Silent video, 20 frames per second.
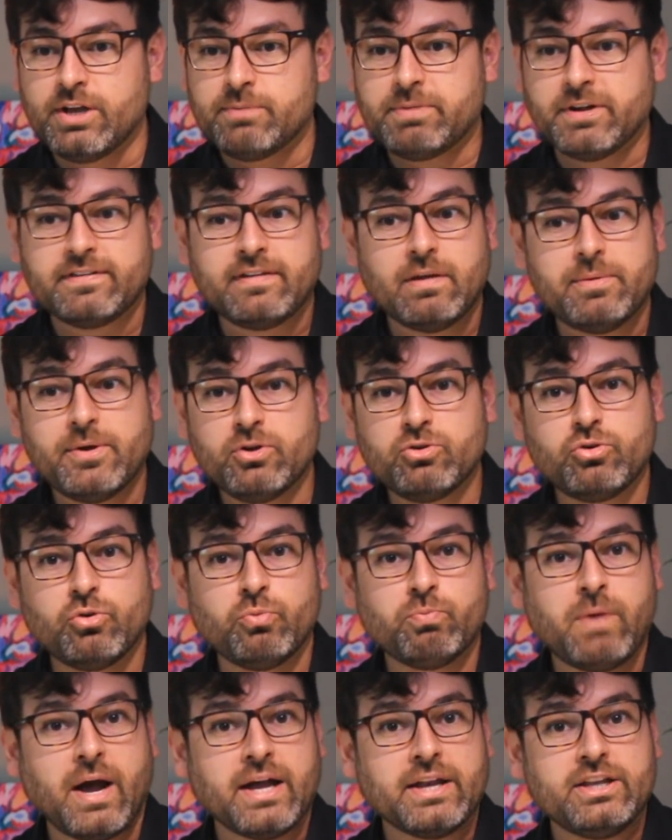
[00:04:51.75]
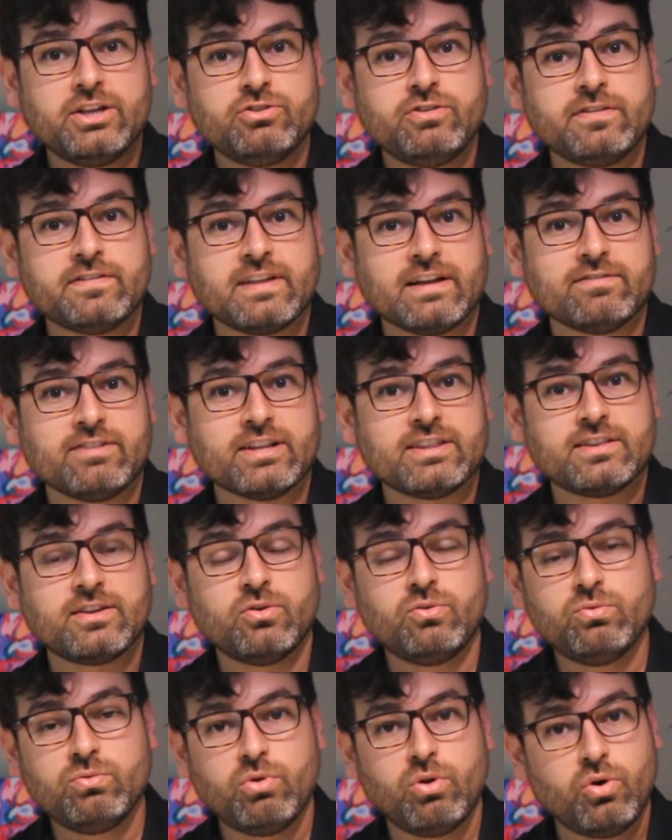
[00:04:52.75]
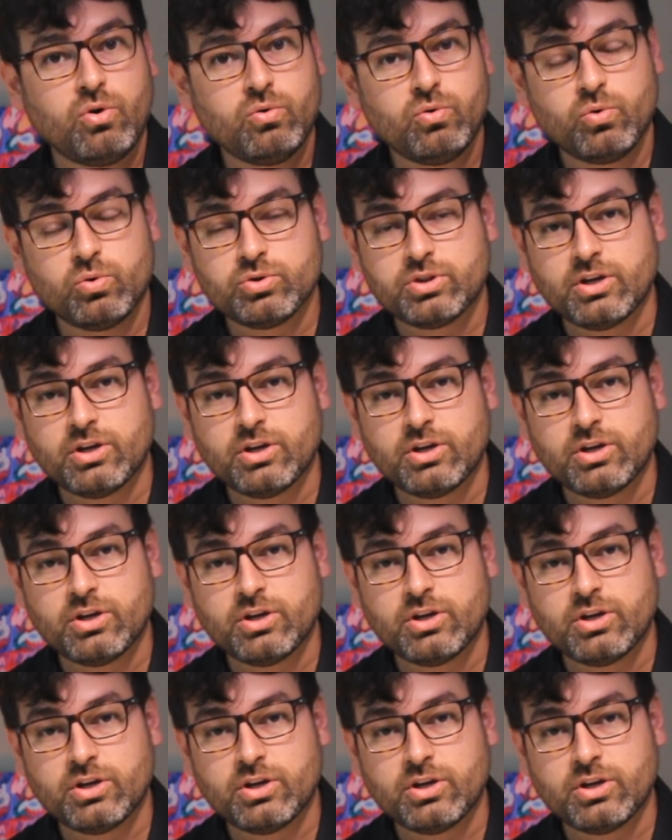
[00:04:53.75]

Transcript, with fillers: percebeu que o marido estava tão louco,